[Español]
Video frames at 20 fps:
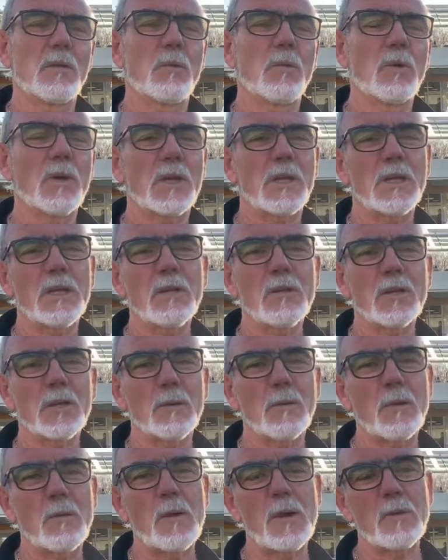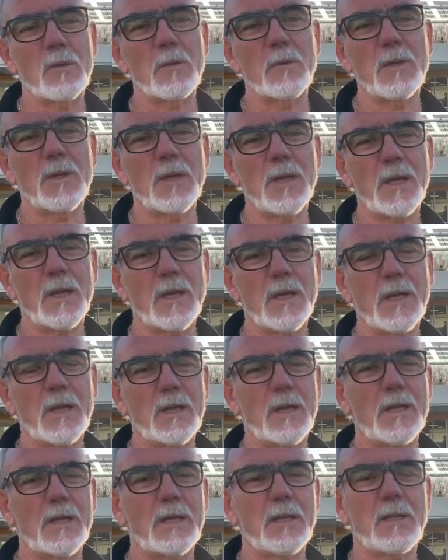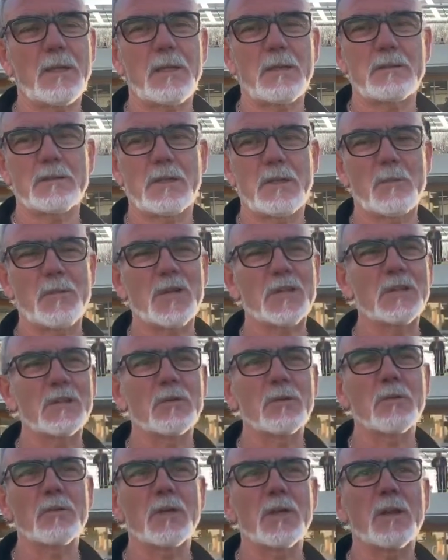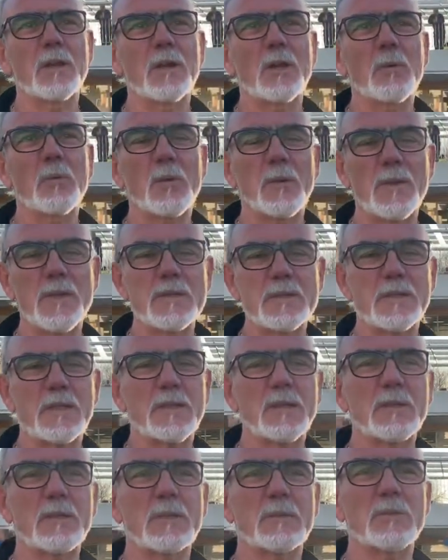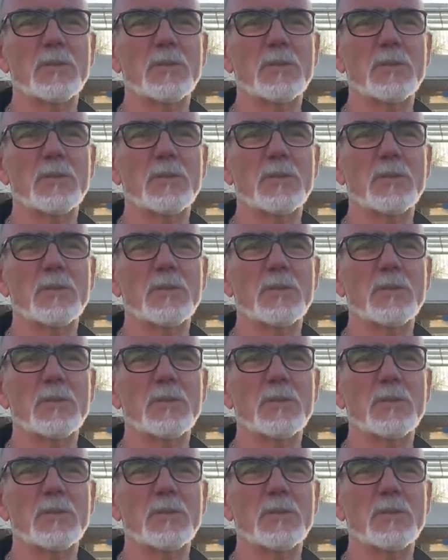Pues aquí lo que vamos a vivir es, ...a partir de un día de convivencia entre